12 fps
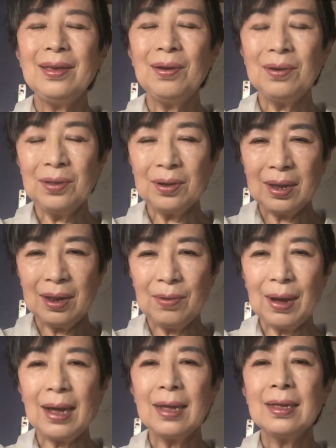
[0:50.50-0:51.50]
夜と霧
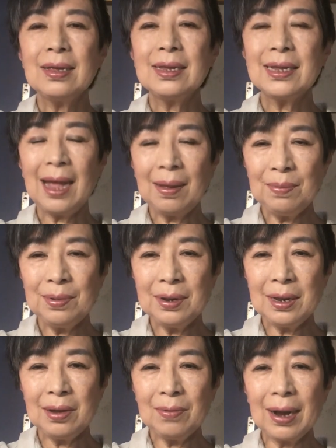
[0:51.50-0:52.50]
は3部
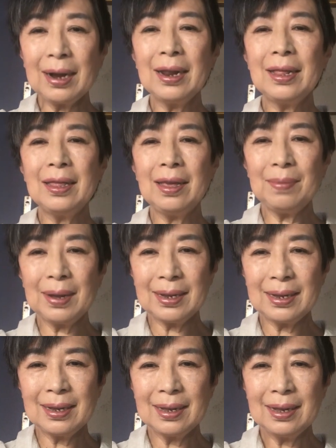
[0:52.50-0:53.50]
に分かれていま
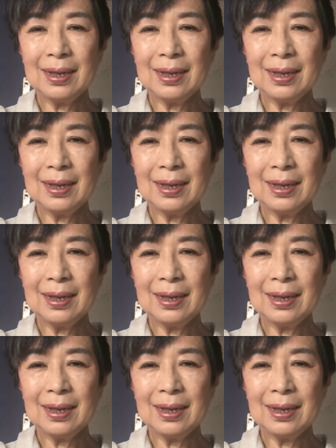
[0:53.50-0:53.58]
す。